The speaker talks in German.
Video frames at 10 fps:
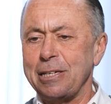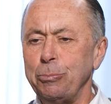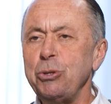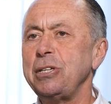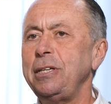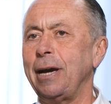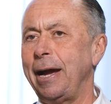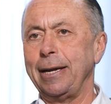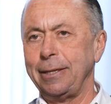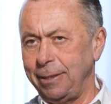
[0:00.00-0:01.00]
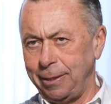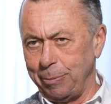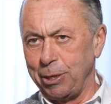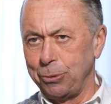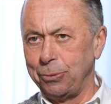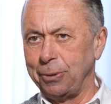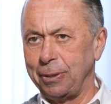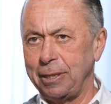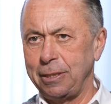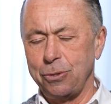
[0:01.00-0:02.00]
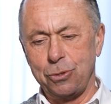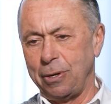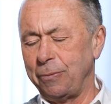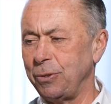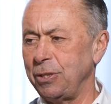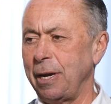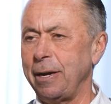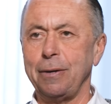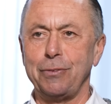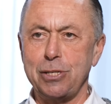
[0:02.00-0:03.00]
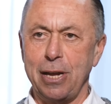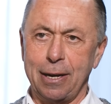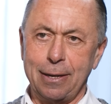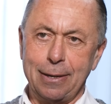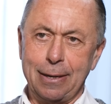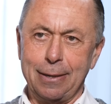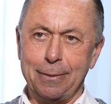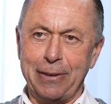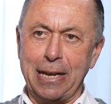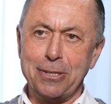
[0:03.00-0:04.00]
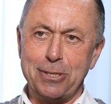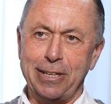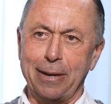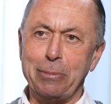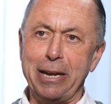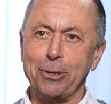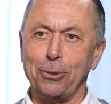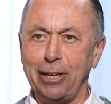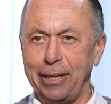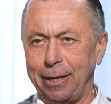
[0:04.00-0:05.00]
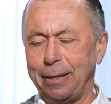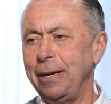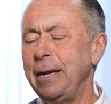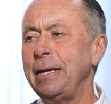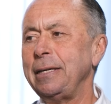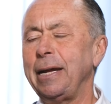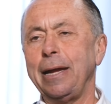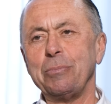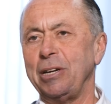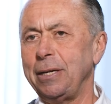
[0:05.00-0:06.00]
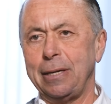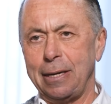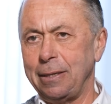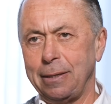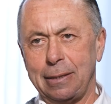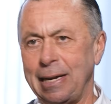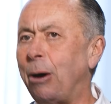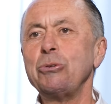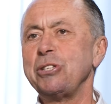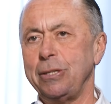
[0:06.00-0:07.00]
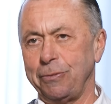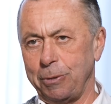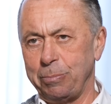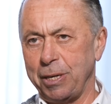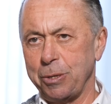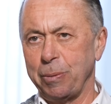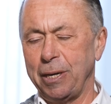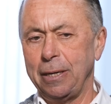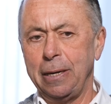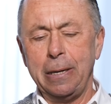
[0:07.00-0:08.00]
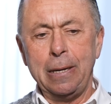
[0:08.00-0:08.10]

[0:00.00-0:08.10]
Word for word: das muss ich eigentlich nicht mehr tun. Nicht? Also da würde ich dann einfach sagen, wenden Sie sich an meine Kollegen, die geben Ihnen dann tausende von Beispielen.